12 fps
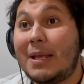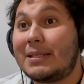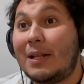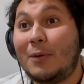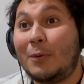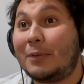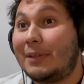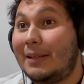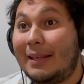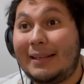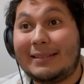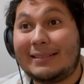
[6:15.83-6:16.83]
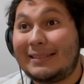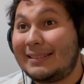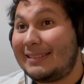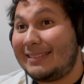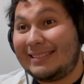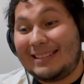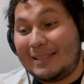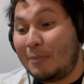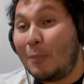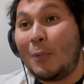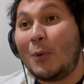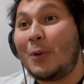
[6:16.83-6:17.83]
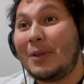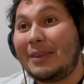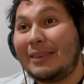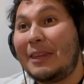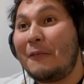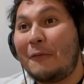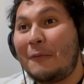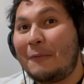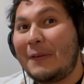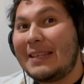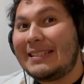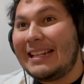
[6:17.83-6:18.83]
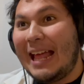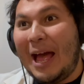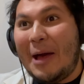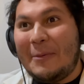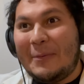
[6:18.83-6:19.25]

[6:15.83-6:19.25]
de salud es muy difícil a